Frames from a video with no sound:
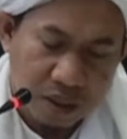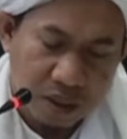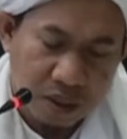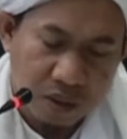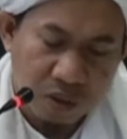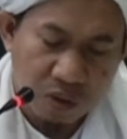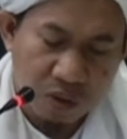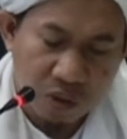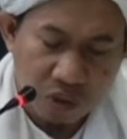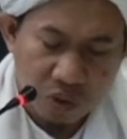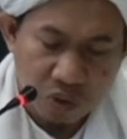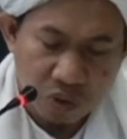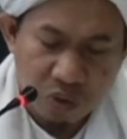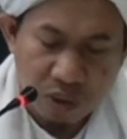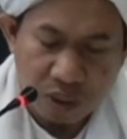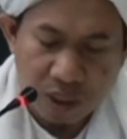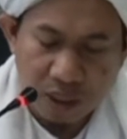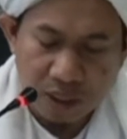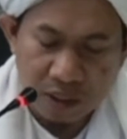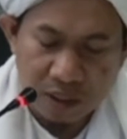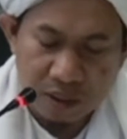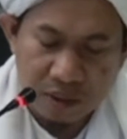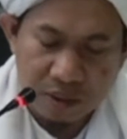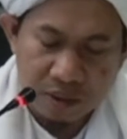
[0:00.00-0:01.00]

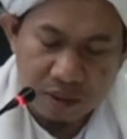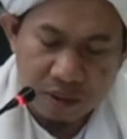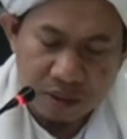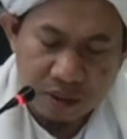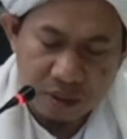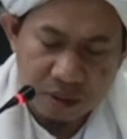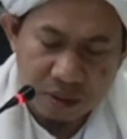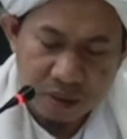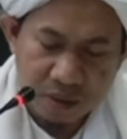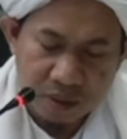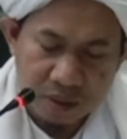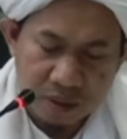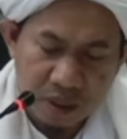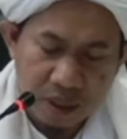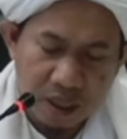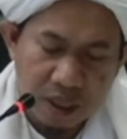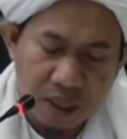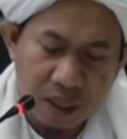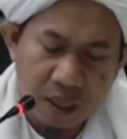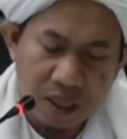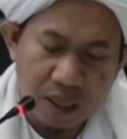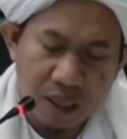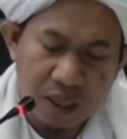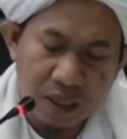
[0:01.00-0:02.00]
rajulan
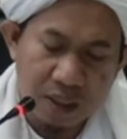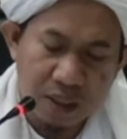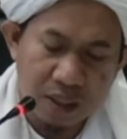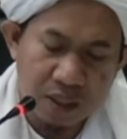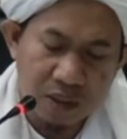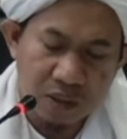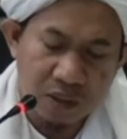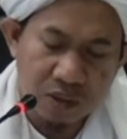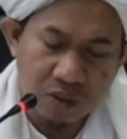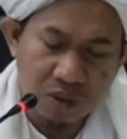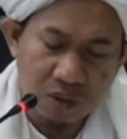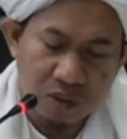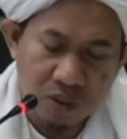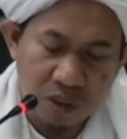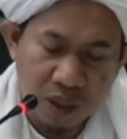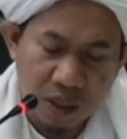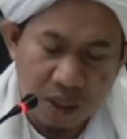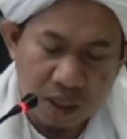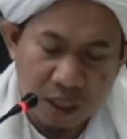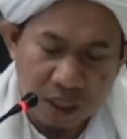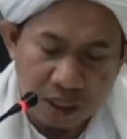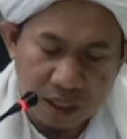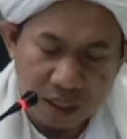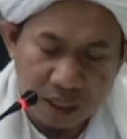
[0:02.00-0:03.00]
ada
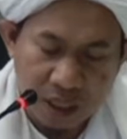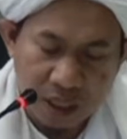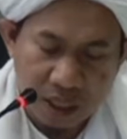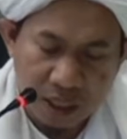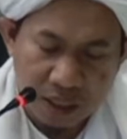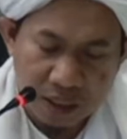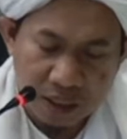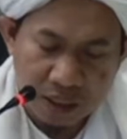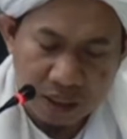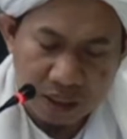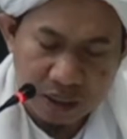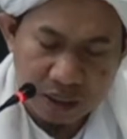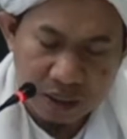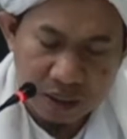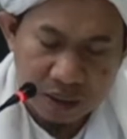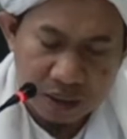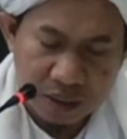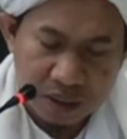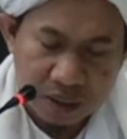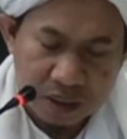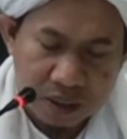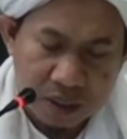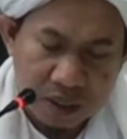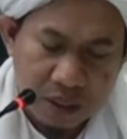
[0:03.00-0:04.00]
seorang laki-laki
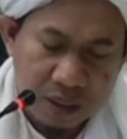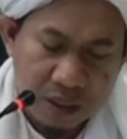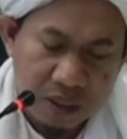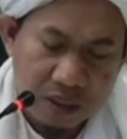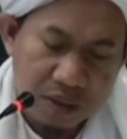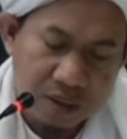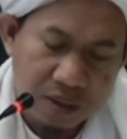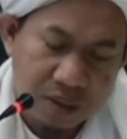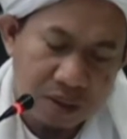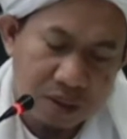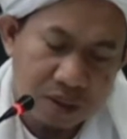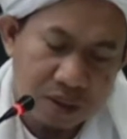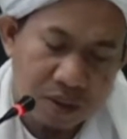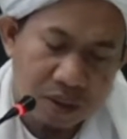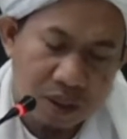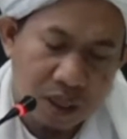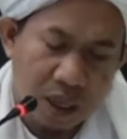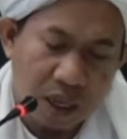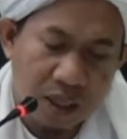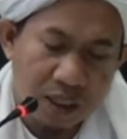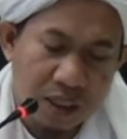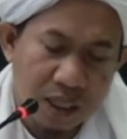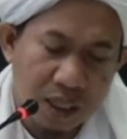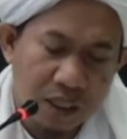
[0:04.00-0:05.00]

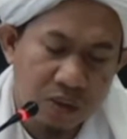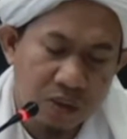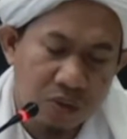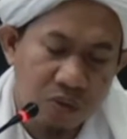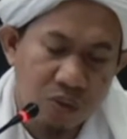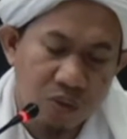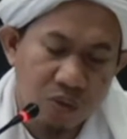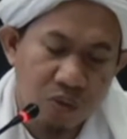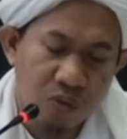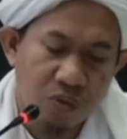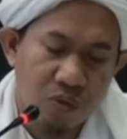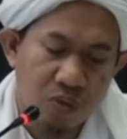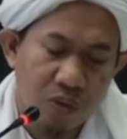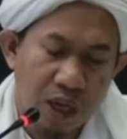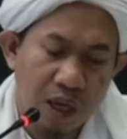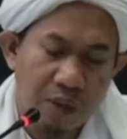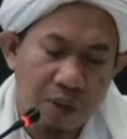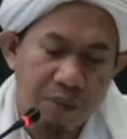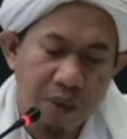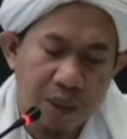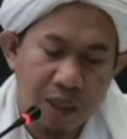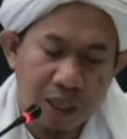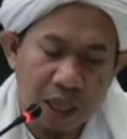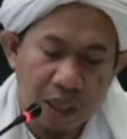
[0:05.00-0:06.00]
Ayat tuluhu
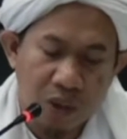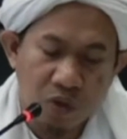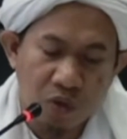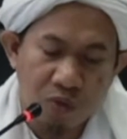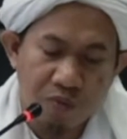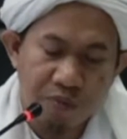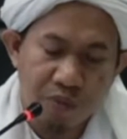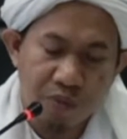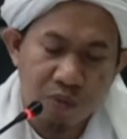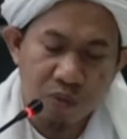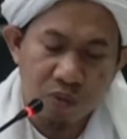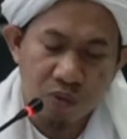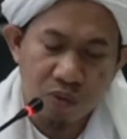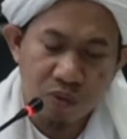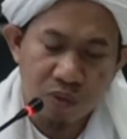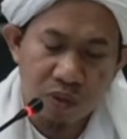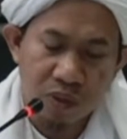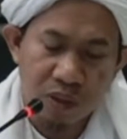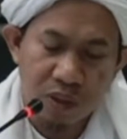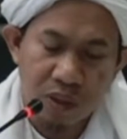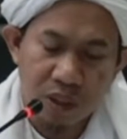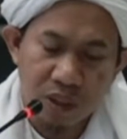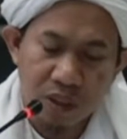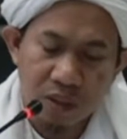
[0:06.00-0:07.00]
apakah aku bunuh
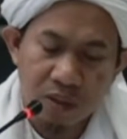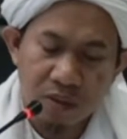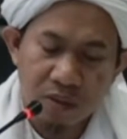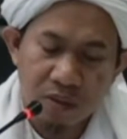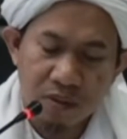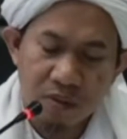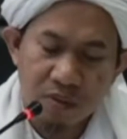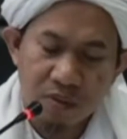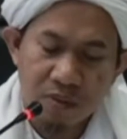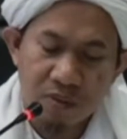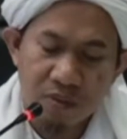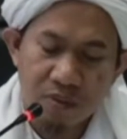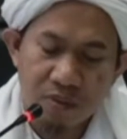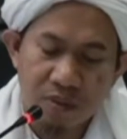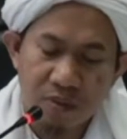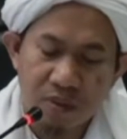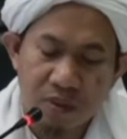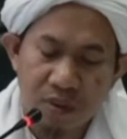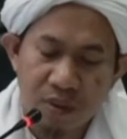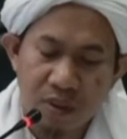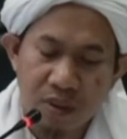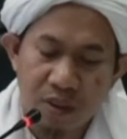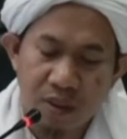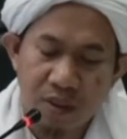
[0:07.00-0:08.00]
dia
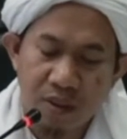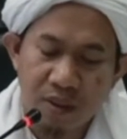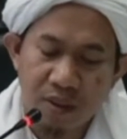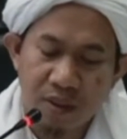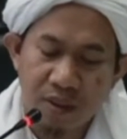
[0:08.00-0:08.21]
wah